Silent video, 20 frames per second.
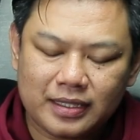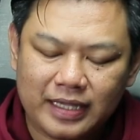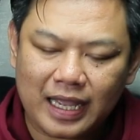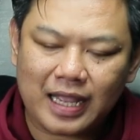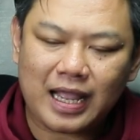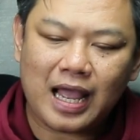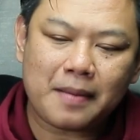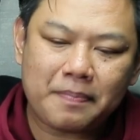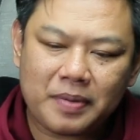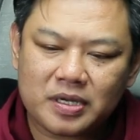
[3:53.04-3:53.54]
แต่
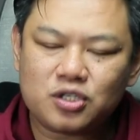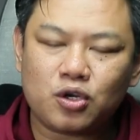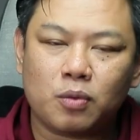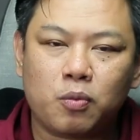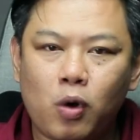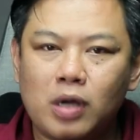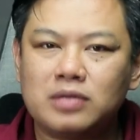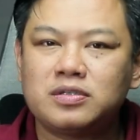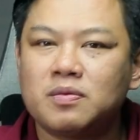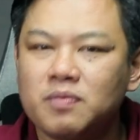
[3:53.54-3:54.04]
การประสบ
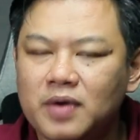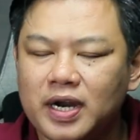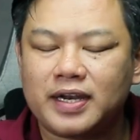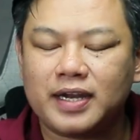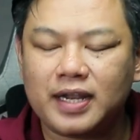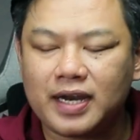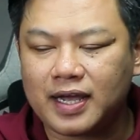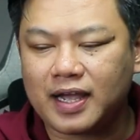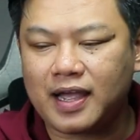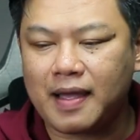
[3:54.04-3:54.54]
ความสำเร็จ
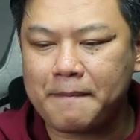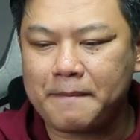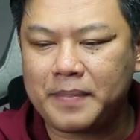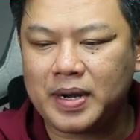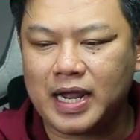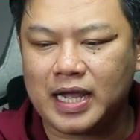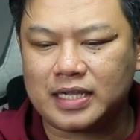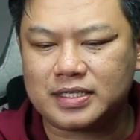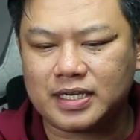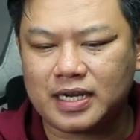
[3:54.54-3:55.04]
นั่นแหละครับ
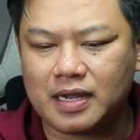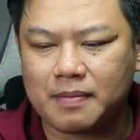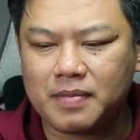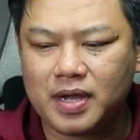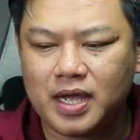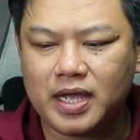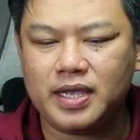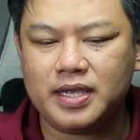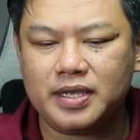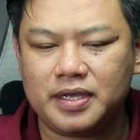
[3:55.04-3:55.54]
มันอาจจะ
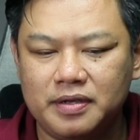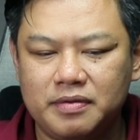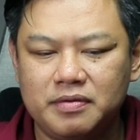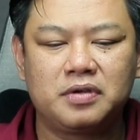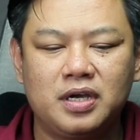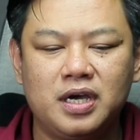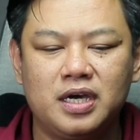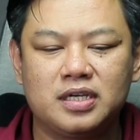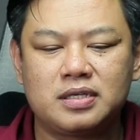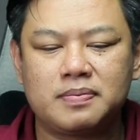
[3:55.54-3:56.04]
ทำให้
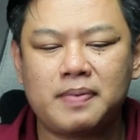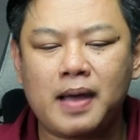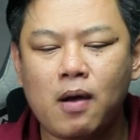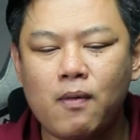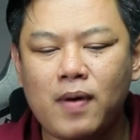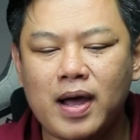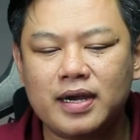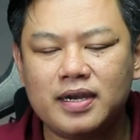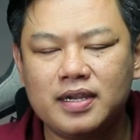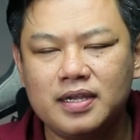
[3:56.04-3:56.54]
เกิดสภา
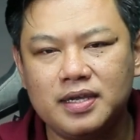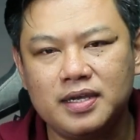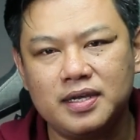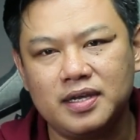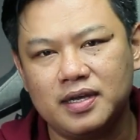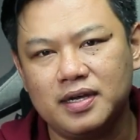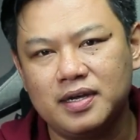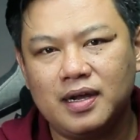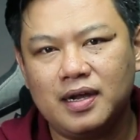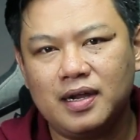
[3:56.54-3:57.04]
วะที่
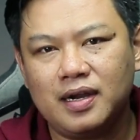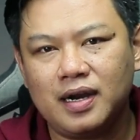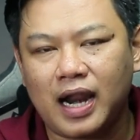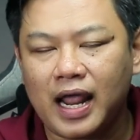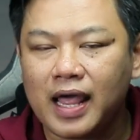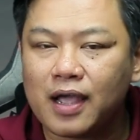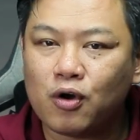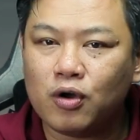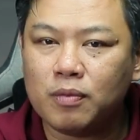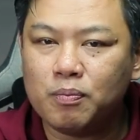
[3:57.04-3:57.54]
ห
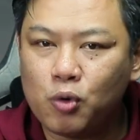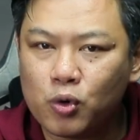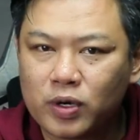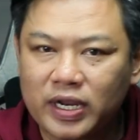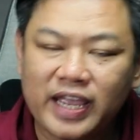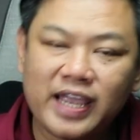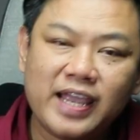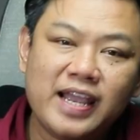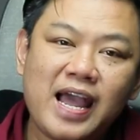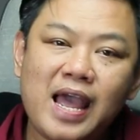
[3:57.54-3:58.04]
ลายคนพูด
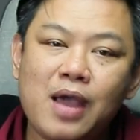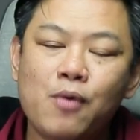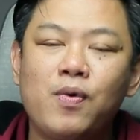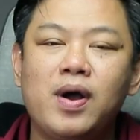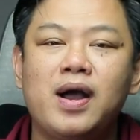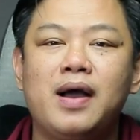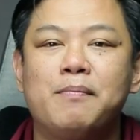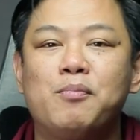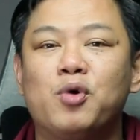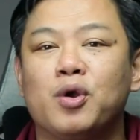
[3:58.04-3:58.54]
กันง่ายๆ
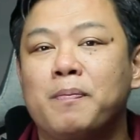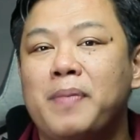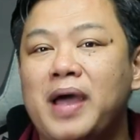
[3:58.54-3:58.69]
ว่าหมด